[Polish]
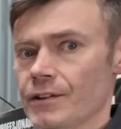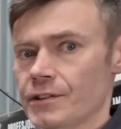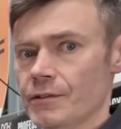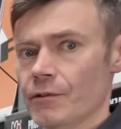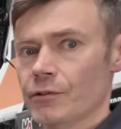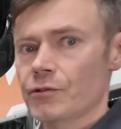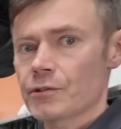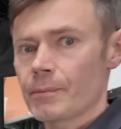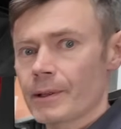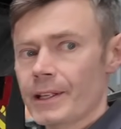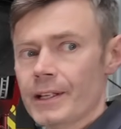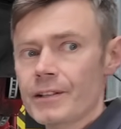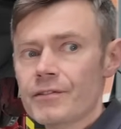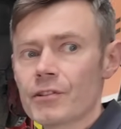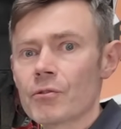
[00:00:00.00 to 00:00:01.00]
żywotność
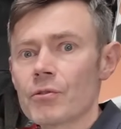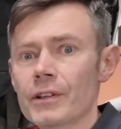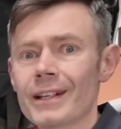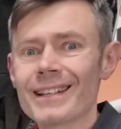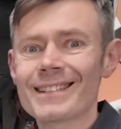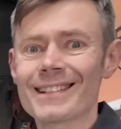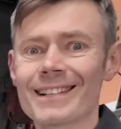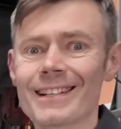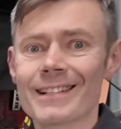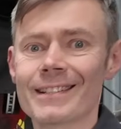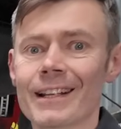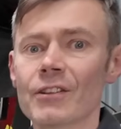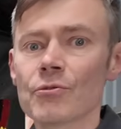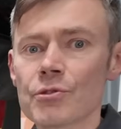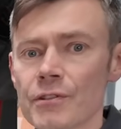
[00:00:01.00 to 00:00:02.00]
baterii, szczególnie jeżeli jest
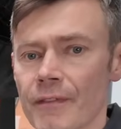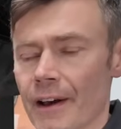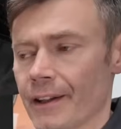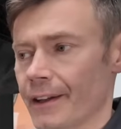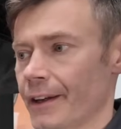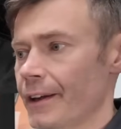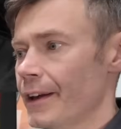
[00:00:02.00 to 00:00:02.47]
nadużywane.